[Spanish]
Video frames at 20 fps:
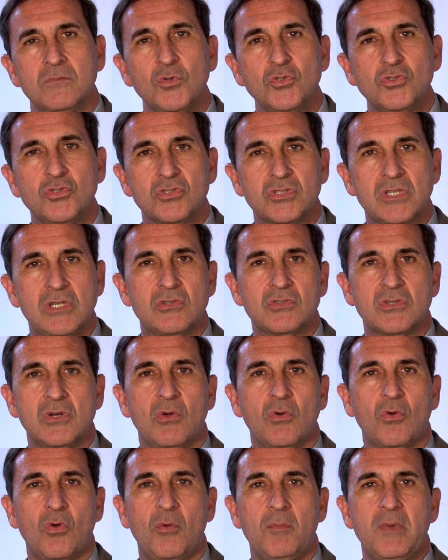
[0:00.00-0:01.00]
Muchos de los
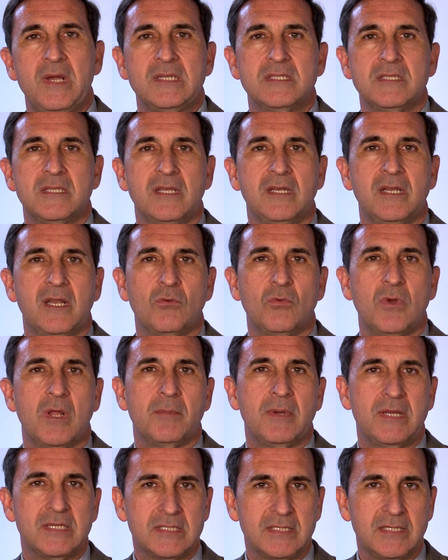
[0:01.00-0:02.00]
glaucomas tienen
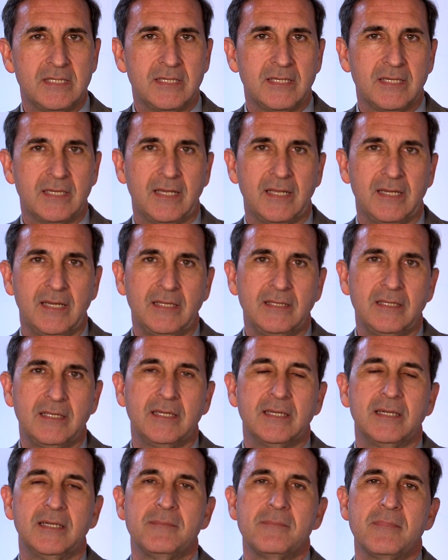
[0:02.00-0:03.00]
una base
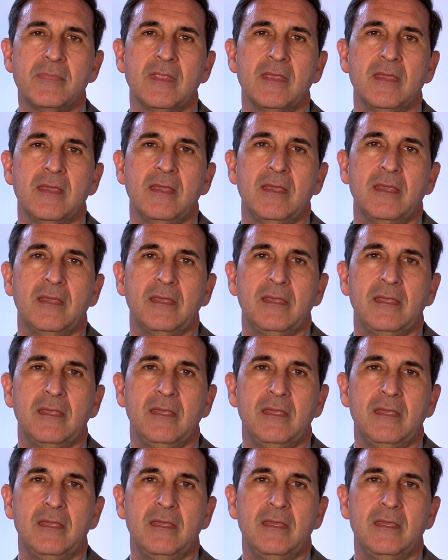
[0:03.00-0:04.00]
genética
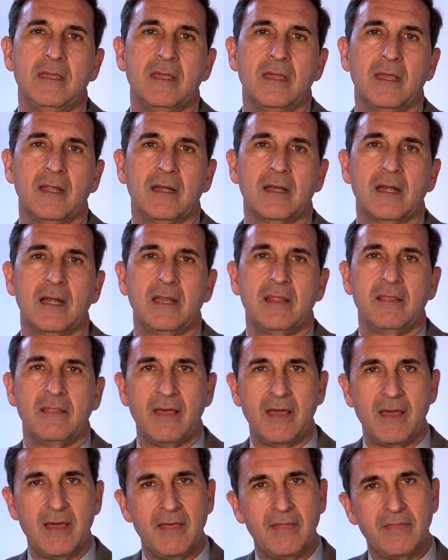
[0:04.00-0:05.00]
y en
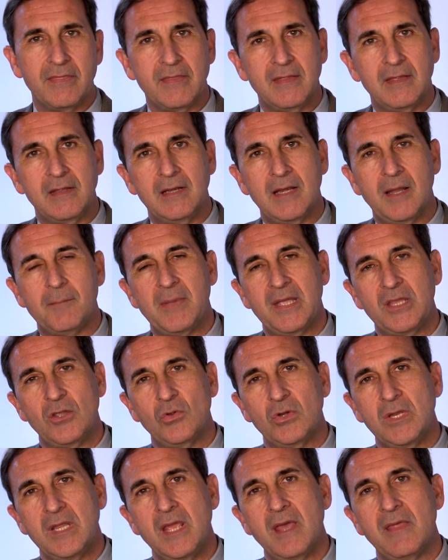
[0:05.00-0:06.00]
realidad en la
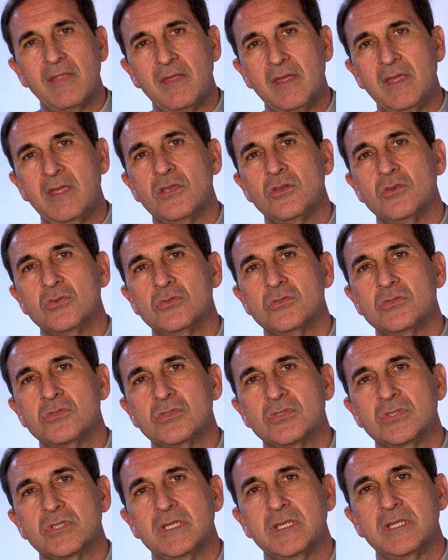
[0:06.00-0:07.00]
mayoría de
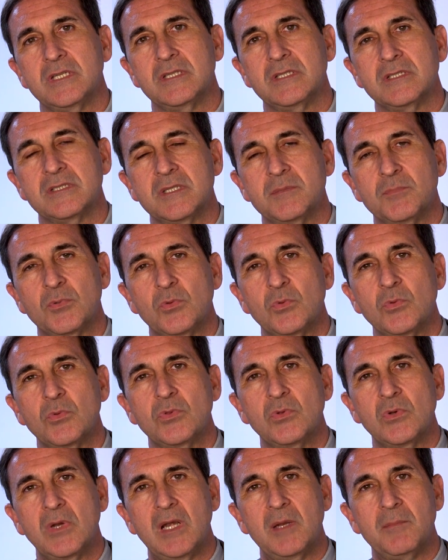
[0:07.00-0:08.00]
ellos eh, se
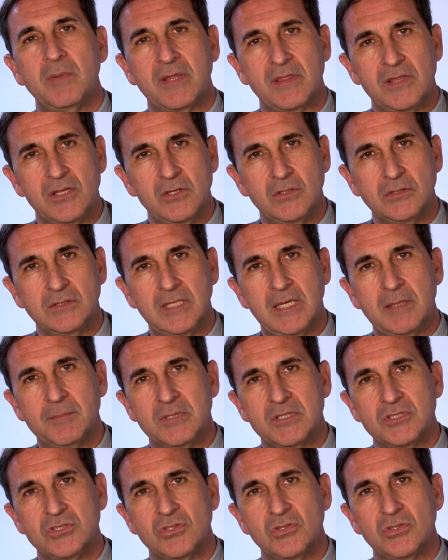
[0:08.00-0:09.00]
produce una elevación de la
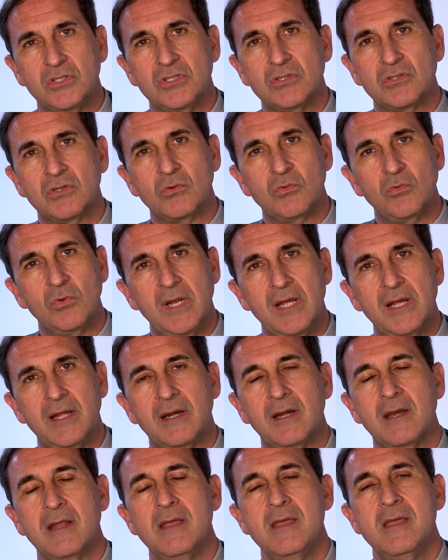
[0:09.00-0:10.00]
presión
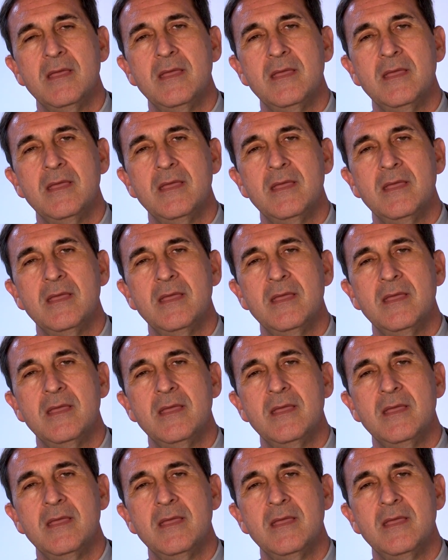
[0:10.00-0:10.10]
intraocular